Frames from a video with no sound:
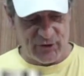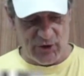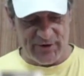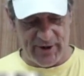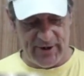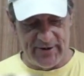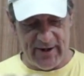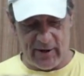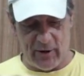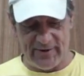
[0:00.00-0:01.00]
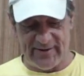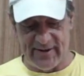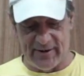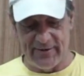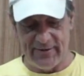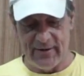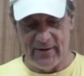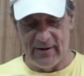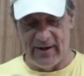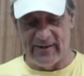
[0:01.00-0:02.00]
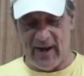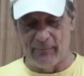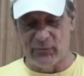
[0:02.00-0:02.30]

Schüsseln der Klötzchen liegt am